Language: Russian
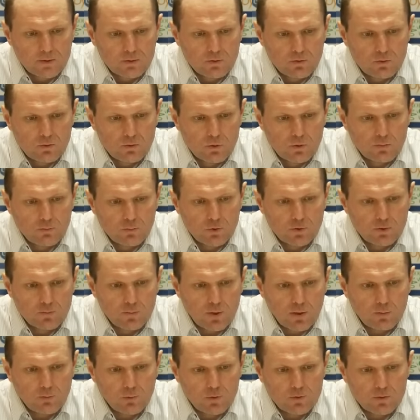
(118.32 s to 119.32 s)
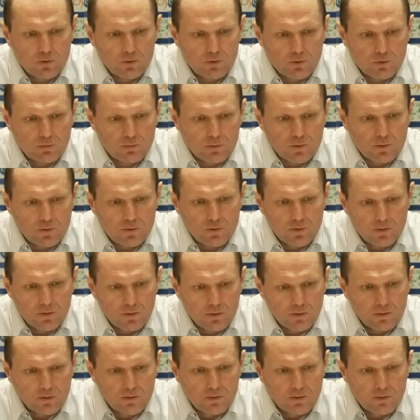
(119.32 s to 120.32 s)
Ну что, будем работать, чтобы,
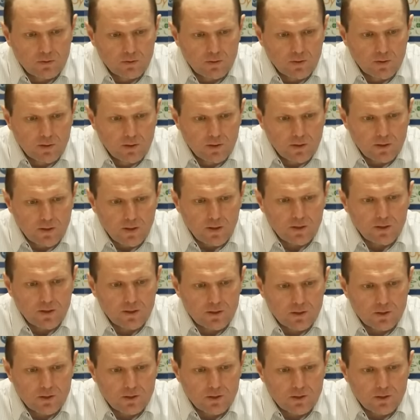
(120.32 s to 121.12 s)
когда